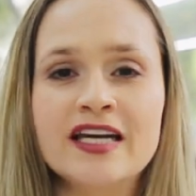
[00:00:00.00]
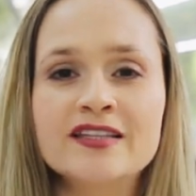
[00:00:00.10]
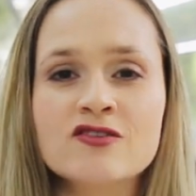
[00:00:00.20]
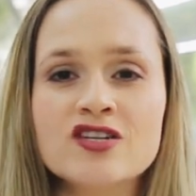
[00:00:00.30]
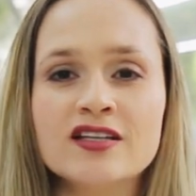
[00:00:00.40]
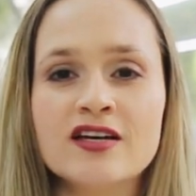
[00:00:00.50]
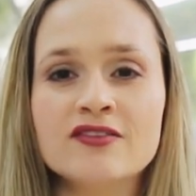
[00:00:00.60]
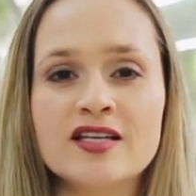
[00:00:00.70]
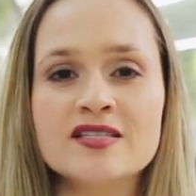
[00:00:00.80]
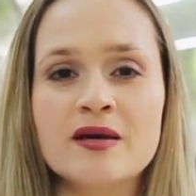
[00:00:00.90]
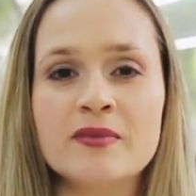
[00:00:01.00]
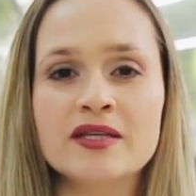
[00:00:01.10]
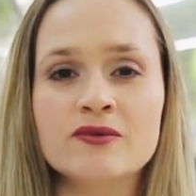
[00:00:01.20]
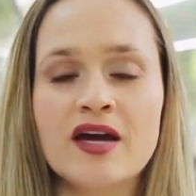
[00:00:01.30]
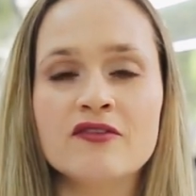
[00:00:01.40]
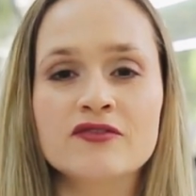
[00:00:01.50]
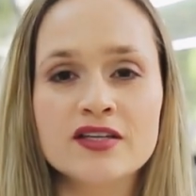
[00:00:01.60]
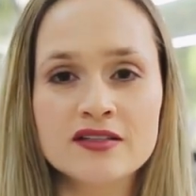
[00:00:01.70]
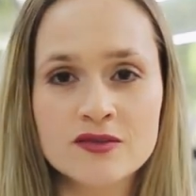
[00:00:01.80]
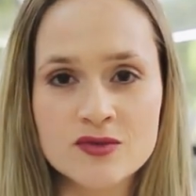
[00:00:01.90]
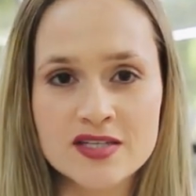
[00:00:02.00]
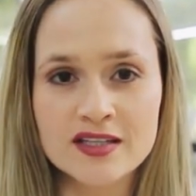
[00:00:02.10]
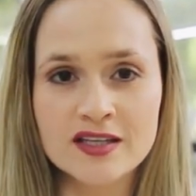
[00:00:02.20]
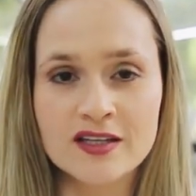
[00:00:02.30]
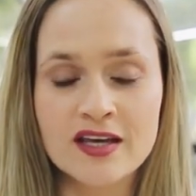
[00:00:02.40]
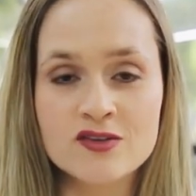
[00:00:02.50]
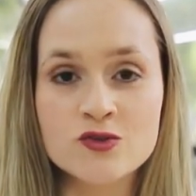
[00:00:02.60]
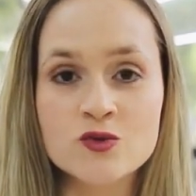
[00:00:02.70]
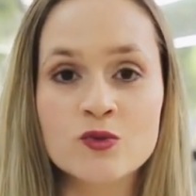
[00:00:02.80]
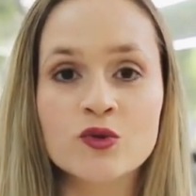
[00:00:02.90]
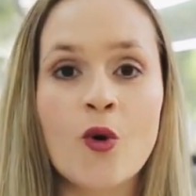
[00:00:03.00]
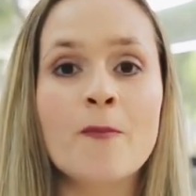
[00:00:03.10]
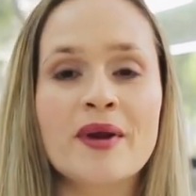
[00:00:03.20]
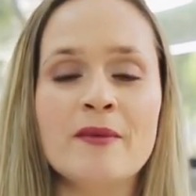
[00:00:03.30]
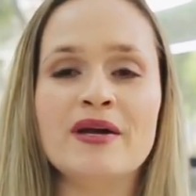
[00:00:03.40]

Então já deve estar tá sabendo que a vida dos sertanejos mudou para